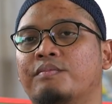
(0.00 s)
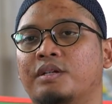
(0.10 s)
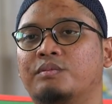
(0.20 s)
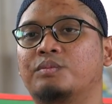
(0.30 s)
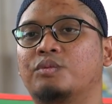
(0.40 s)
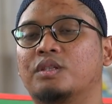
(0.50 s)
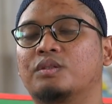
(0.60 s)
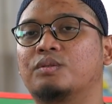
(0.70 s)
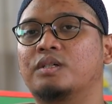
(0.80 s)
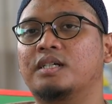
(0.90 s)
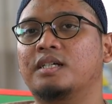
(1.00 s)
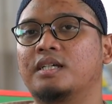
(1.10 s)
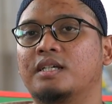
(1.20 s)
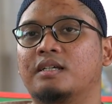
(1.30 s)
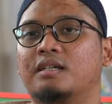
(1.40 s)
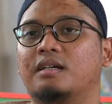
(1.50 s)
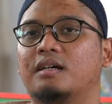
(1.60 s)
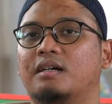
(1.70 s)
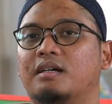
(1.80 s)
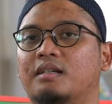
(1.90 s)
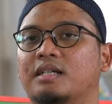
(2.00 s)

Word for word: yang membuat gue uh,